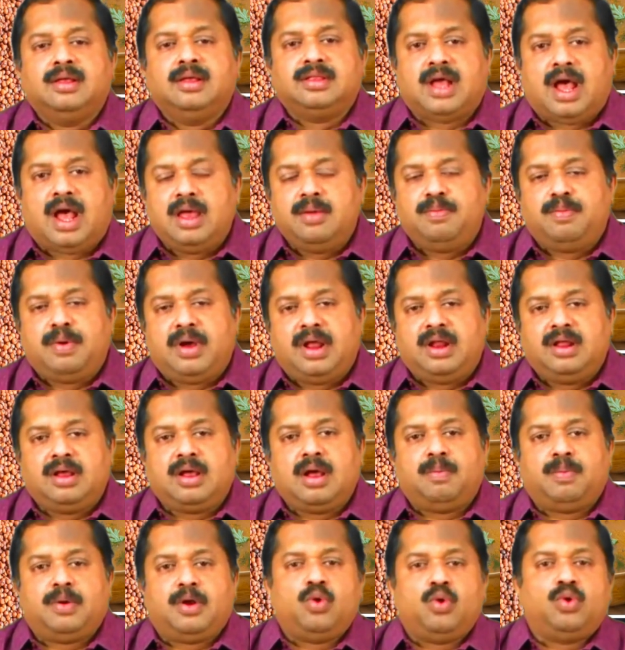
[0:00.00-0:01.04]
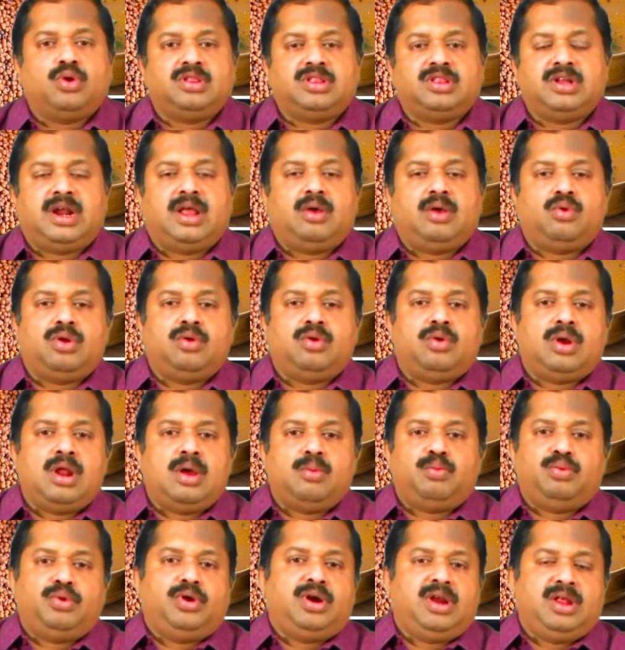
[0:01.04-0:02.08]
தாய்ப்பாலுக்கு அப்புறம் ஒரு திட உணவுனா
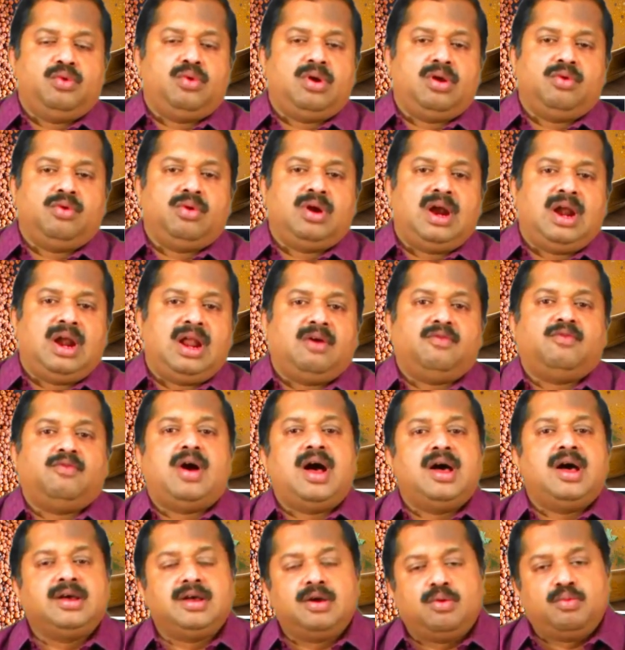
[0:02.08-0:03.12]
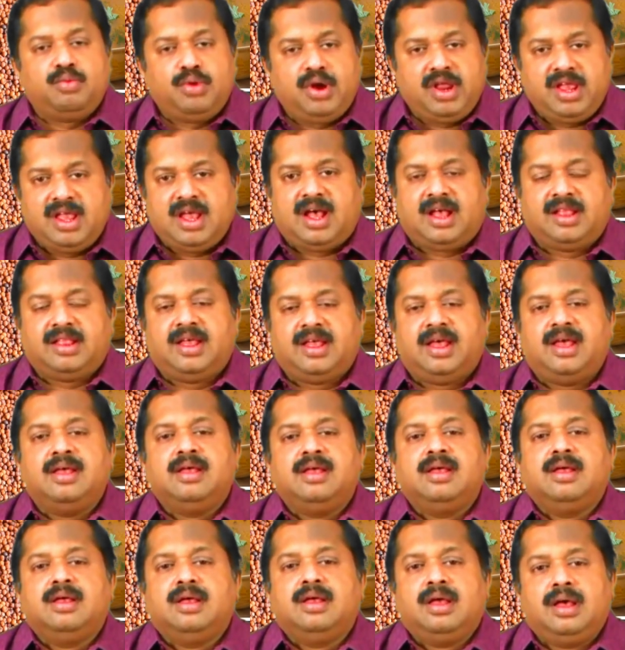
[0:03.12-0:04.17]
புட்டி உணவுகள்லாம் வாங்க முடியாத
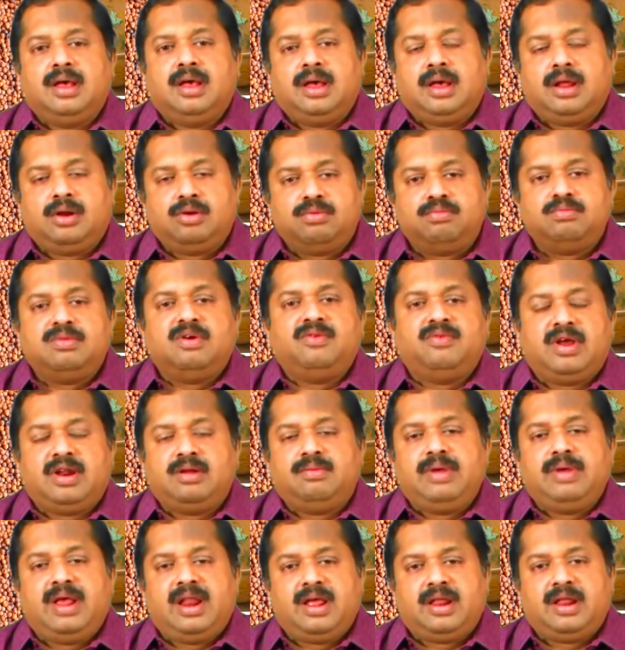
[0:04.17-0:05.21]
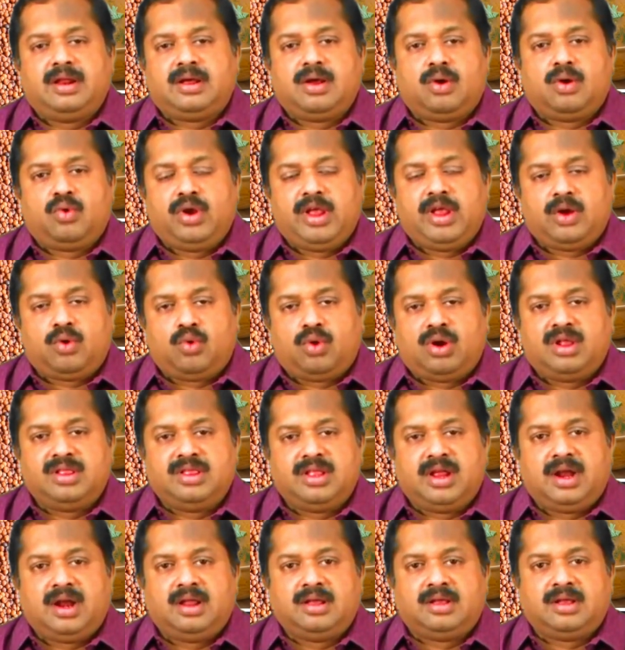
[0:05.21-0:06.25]
ரொம்ப வறுமையில் இருக்கக்கூடிய
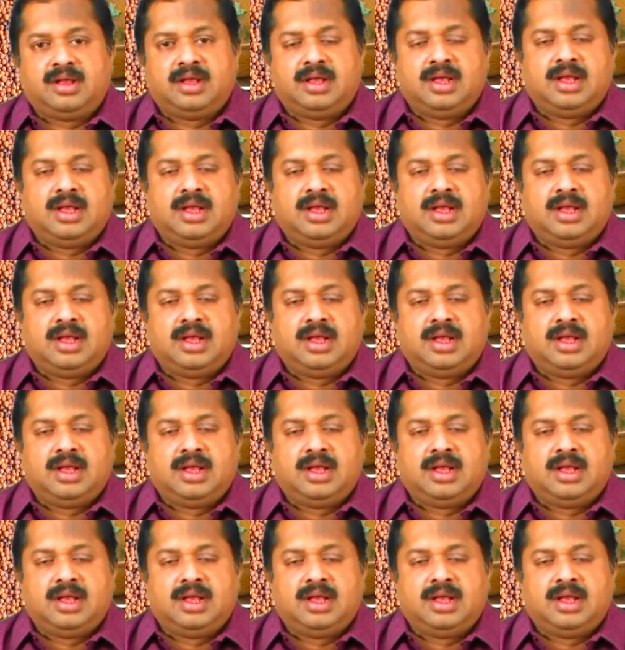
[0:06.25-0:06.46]
குழந்தைகளுக்கு